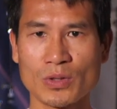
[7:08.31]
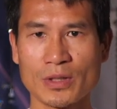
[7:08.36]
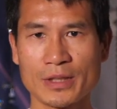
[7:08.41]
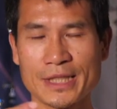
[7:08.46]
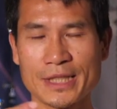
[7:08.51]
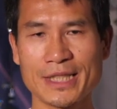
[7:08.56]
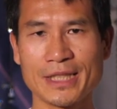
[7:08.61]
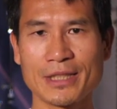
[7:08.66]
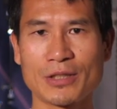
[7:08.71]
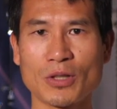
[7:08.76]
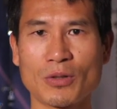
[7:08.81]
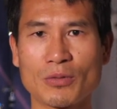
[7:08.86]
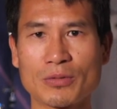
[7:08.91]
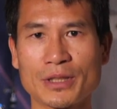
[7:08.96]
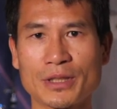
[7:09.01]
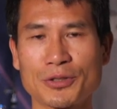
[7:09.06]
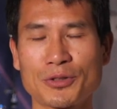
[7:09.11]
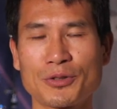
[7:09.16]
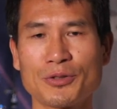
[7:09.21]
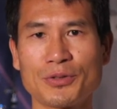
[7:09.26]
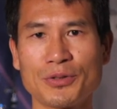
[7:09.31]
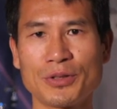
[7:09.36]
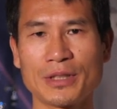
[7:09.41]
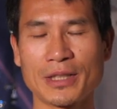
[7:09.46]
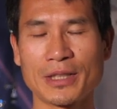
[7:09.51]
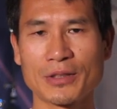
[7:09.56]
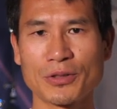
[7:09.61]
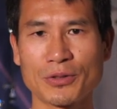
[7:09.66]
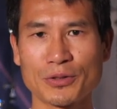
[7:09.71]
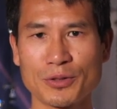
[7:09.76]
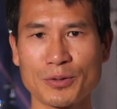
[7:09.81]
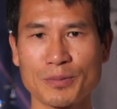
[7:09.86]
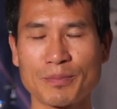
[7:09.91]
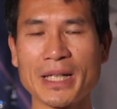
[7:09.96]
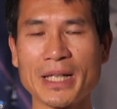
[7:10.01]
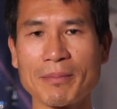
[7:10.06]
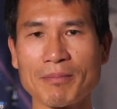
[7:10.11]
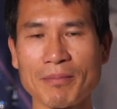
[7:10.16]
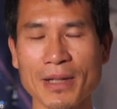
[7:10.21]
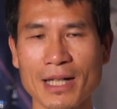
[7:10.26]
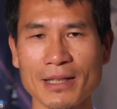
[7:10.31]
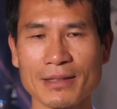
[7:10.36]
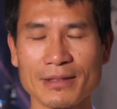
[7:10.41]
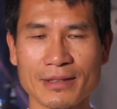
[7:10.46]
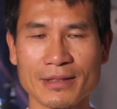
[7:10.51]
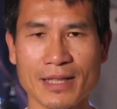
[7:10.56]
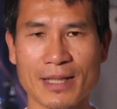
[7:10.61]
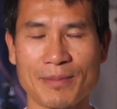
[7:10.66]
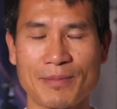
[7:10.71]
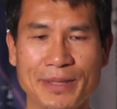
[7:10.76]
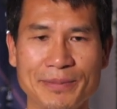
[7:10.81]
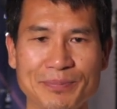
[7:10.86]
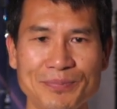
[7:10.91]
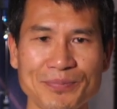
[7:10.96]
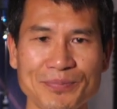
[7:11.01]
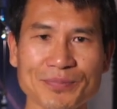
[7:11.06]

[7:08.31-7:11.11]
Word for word: 系统的去能够去评判他们。